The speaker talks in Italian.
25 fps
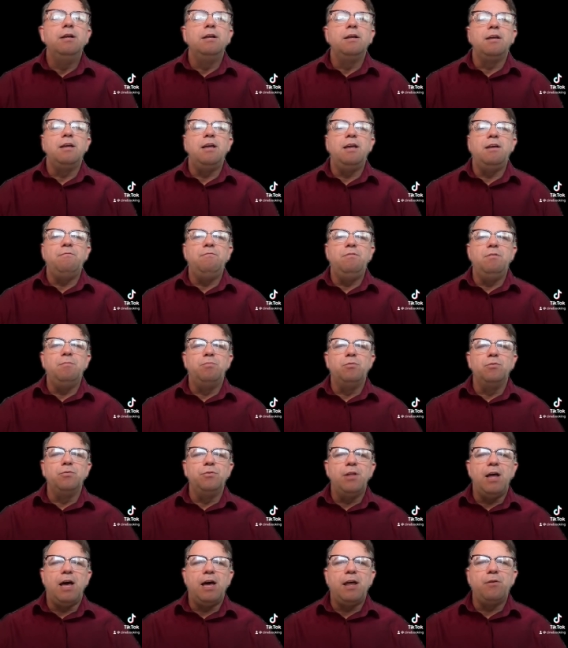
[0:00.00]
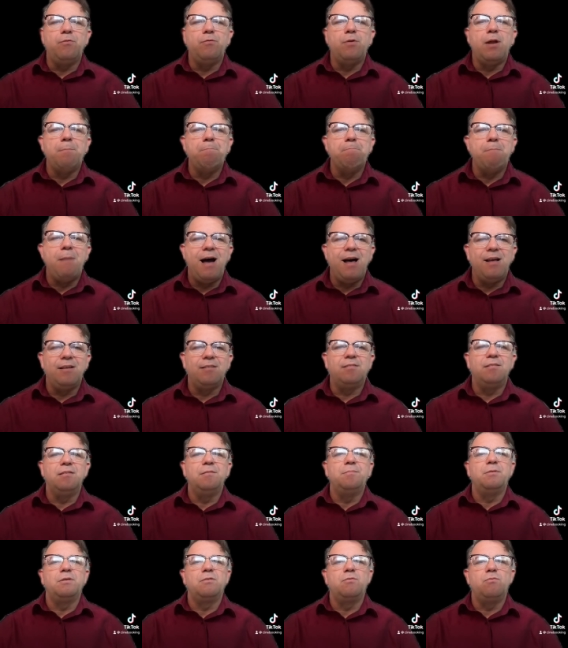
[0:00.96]
che vi può dare una
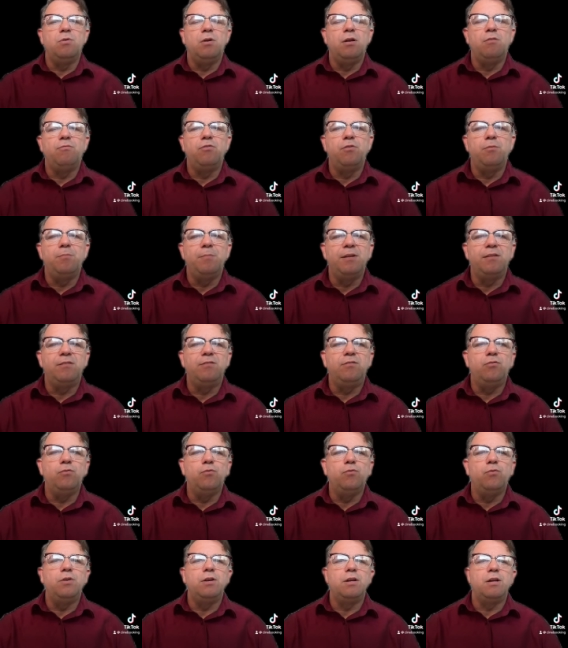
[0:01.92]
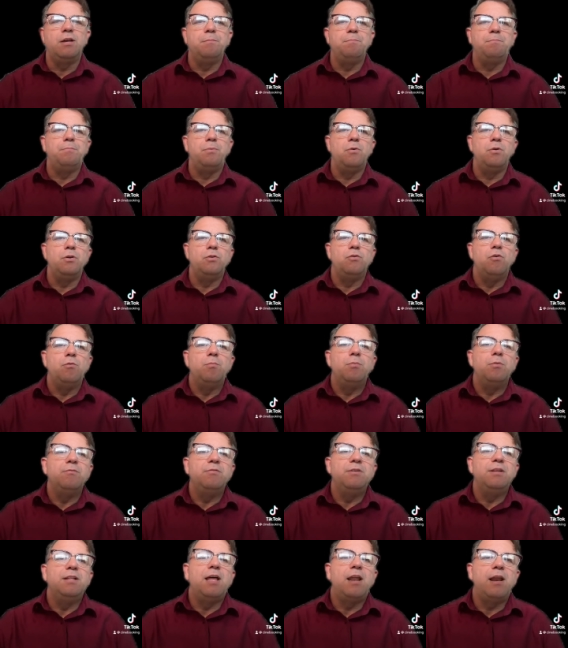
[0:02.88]
base per quella formazione che poi
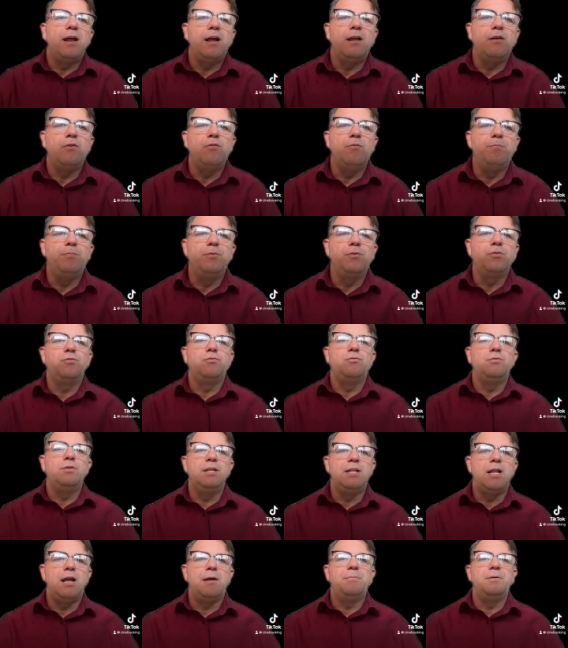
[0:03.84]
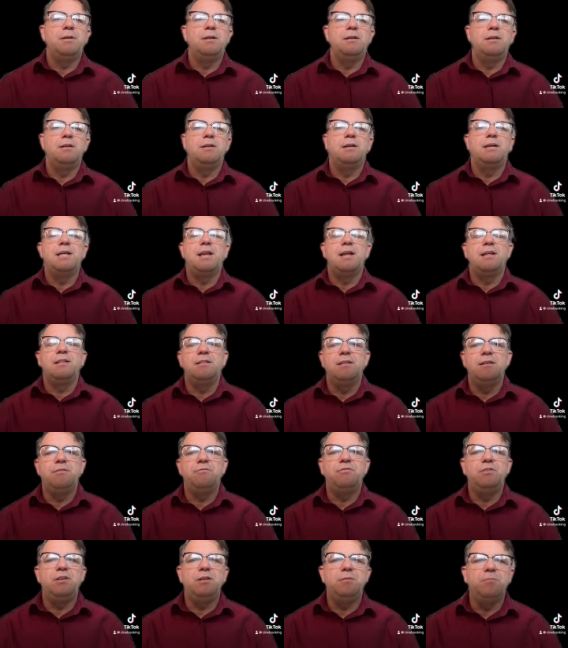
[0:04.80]
dopo vi darà l'opportunità per il
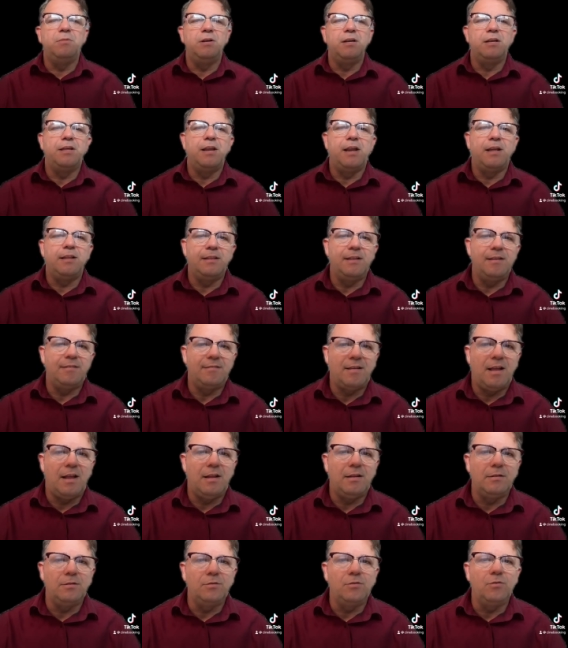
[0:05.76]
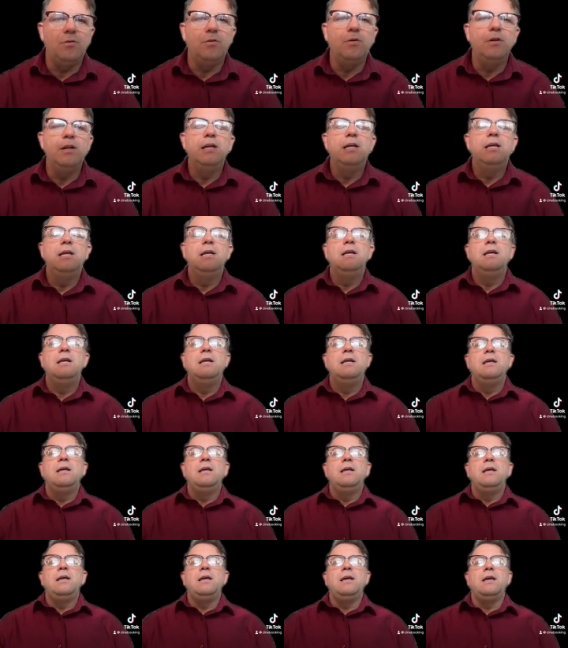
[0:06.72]
grande film, il grande salto.
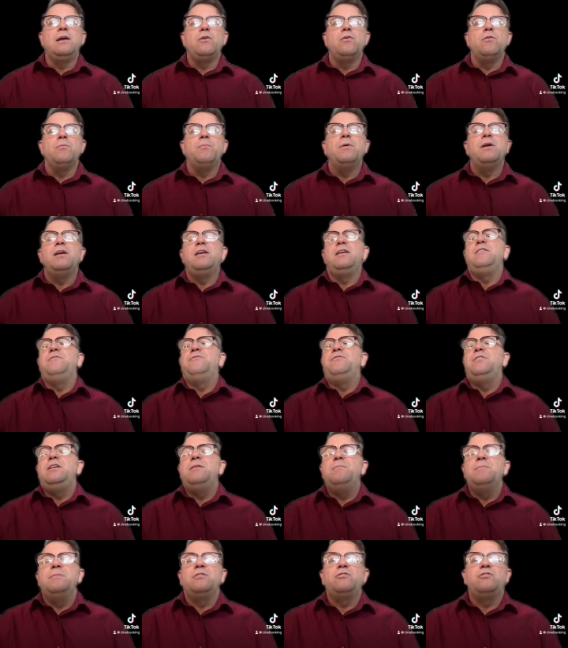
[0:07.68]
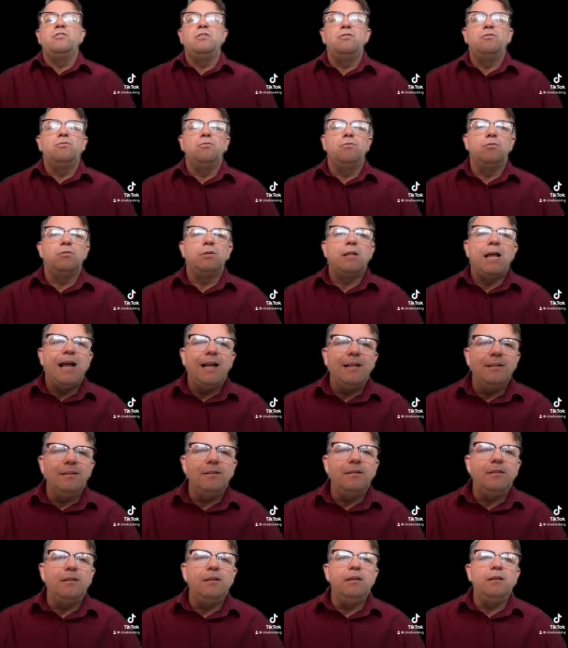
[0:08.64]
Ecco, poi i film ce ne sono
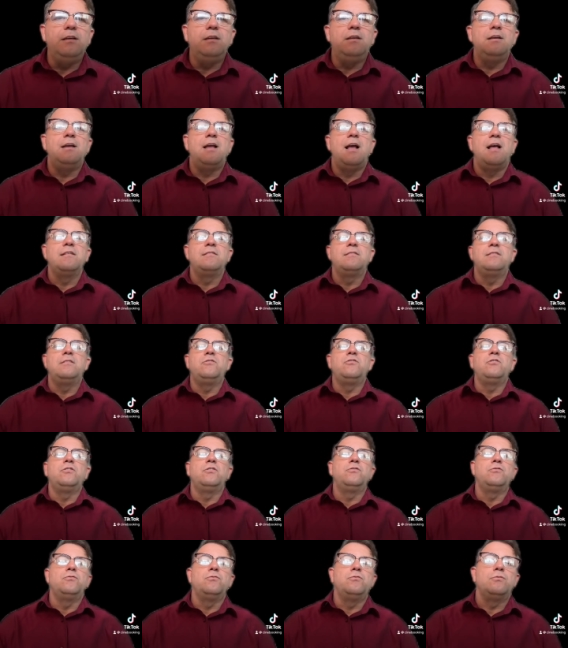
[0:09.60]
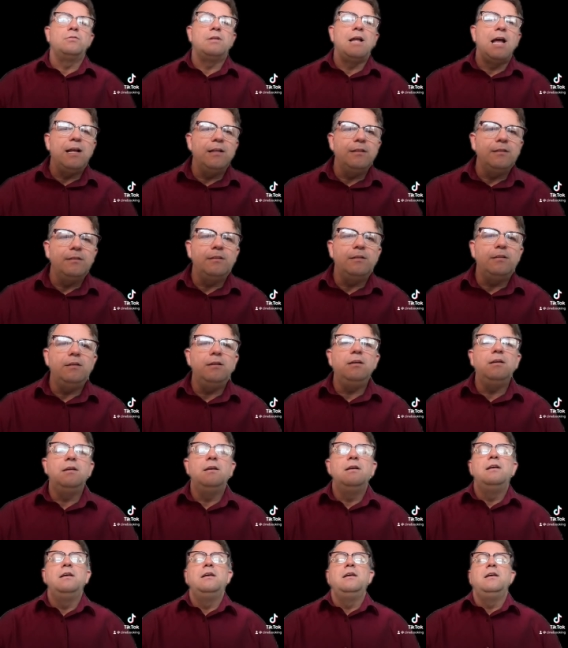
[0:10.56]
tanti, i cast ce ne sono
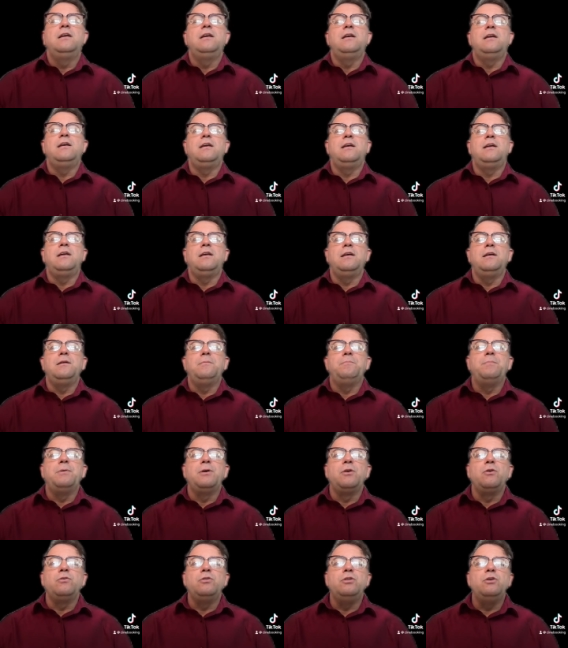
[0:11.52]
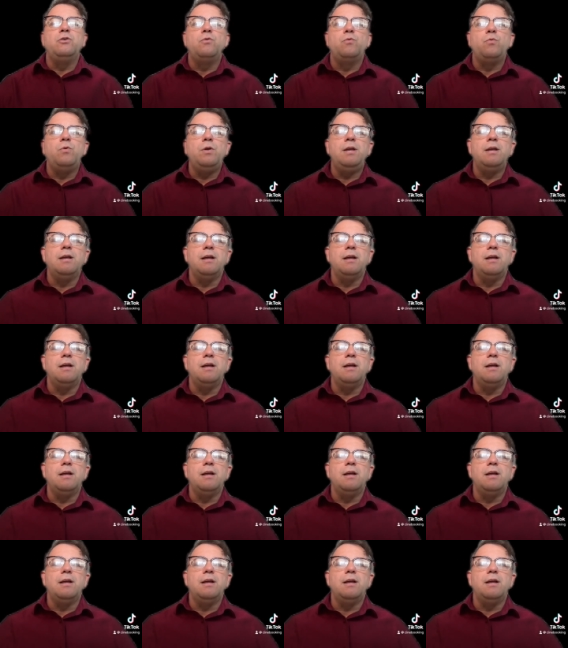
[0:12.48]
tanti, eh, però di qui